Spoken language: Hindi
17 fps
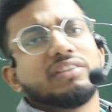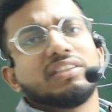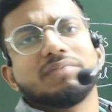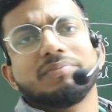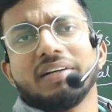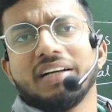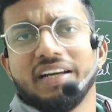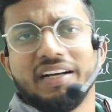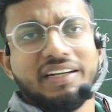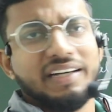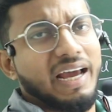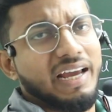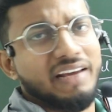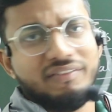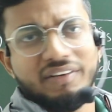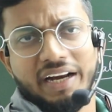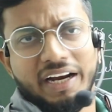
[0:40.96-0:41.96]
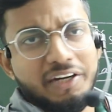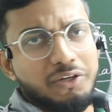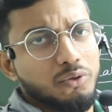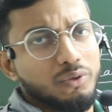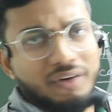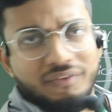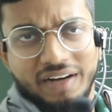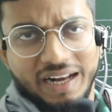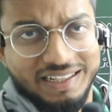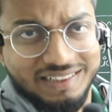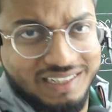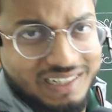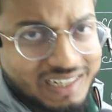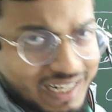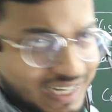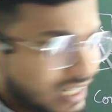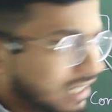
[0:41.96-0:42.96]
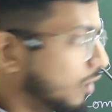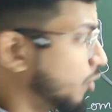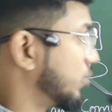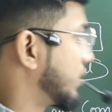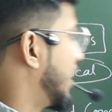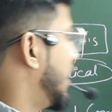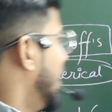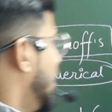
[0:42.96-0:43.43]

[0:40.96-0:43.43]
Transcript: और जिसमें करंट आई वन आई टू या फिर आई थ्री निकालना होता